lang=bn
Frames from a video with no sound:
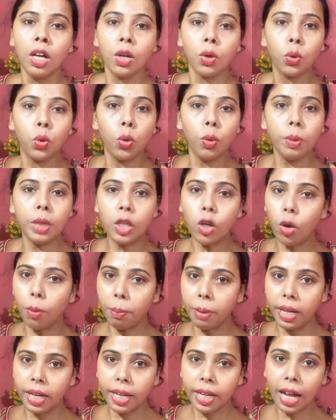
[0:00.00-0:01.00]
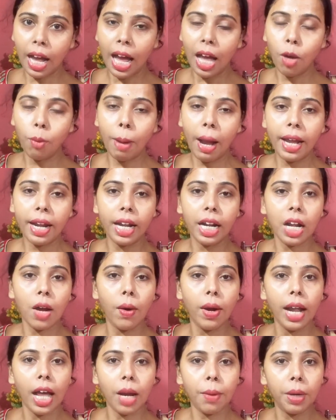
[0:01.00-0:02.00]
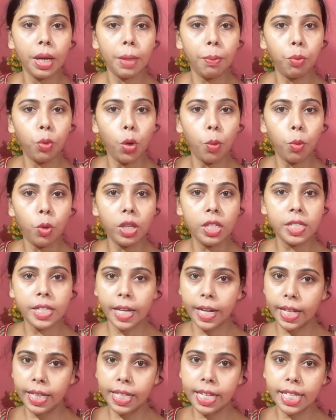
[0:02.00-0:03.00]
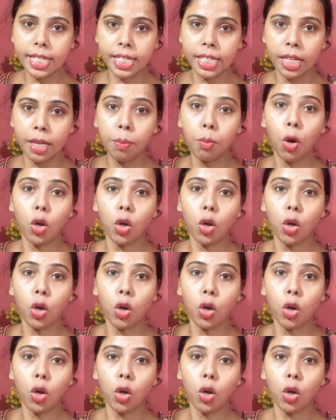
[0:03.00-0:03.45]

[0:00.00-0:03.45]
খুব নিয়ম মেনে খায় বাইরের খাওয়ার একবারে পুরোপুরি ছেড়ে দিয়েছে